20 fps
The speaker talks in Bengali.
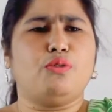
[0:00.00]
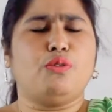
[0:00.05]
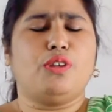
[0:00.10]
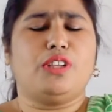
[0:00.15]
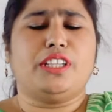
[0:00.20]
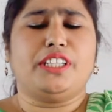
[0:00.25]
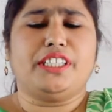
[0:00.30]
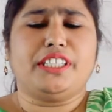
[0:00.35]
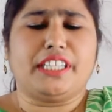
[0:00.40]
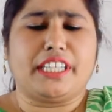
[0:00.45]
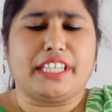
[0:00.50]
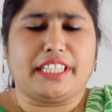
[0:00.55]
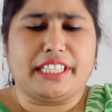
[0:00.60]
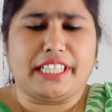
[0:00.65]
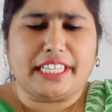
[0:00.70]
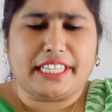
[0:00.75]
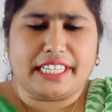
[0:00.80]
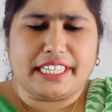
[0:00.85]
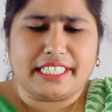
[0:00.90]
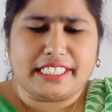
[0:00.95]
নুরুলদিনকে
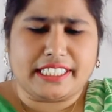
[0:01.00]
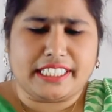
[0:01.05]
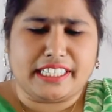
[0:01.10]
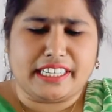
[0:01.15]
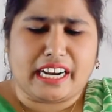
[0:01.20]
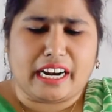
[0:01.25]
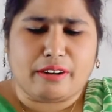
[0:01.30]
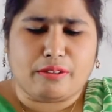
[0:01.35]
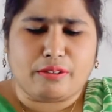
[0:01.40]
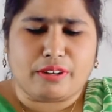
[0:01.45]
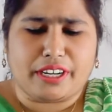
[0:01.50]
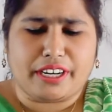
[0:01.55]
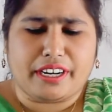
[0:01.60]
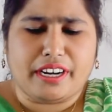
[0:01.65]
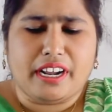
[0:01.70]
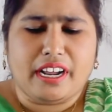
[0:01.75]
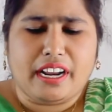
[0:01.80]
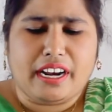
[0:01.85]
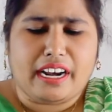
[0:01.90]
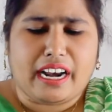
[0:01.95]
দেখিয়েছেন নাটকের
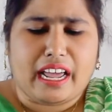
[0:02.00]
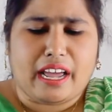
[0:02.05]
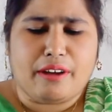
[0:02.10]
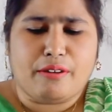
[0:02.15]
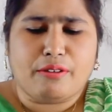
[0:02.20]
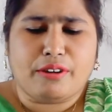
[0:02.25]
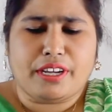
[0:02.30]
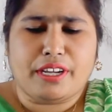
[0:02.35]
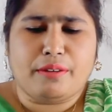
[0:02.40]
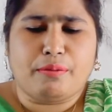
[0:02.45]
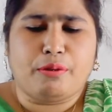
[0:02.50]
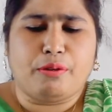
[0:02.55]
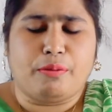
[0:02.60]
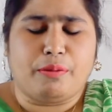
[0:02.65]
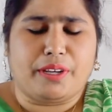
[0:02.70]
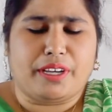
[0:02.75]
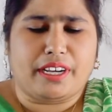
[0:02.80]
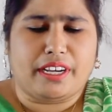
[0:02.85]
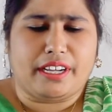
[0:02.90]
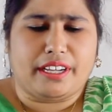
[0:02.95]
নায়কের
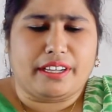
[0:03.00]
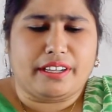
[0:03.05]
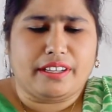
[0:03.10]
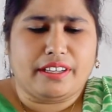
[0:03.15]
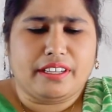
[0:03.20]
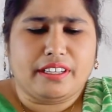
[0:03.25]
ভূমিকায়